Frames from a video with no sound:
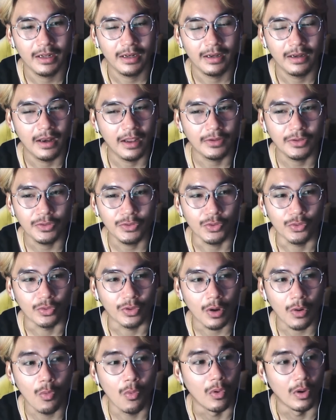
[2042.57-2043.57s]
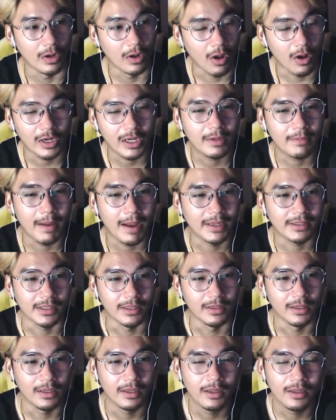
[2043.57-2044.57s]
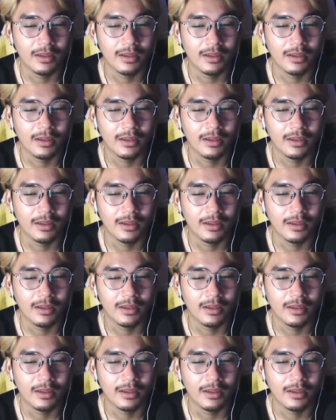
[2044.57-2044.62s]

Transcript: แล้วอยู่ๆก็หัวเราะขึ้นมาเฉยเลย